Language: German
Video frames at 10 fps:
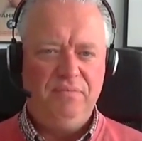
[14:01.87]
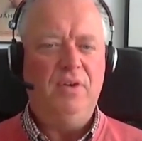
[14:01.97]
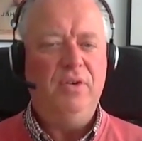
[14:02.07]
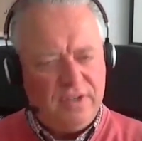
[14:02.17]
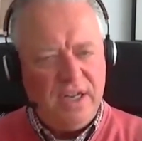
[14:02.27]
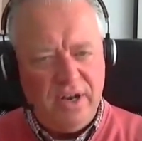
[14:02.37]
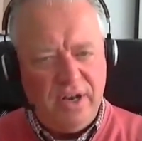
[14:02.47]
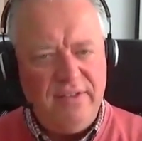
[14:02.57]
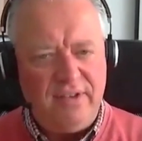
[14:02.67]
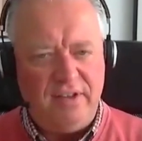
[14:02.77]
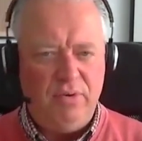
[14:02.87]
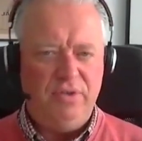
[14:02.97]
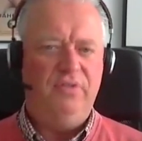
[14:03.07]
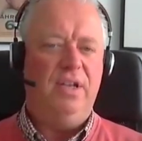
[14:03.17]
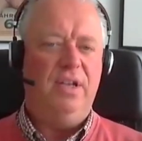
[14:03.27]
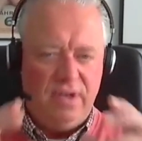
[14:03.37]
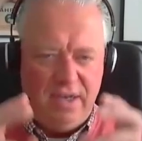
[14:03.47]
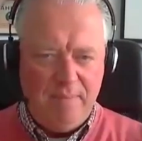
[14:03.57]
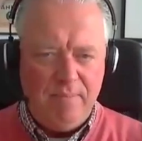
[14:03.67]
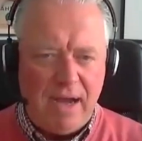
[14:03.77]
Und das ist genau der Ansatzpunkt. Und, ich, und
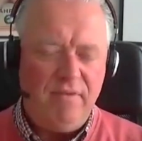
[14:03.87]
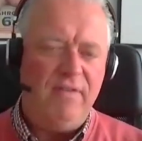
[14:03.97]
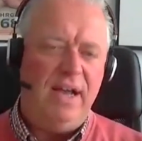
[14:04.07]
dem machen wir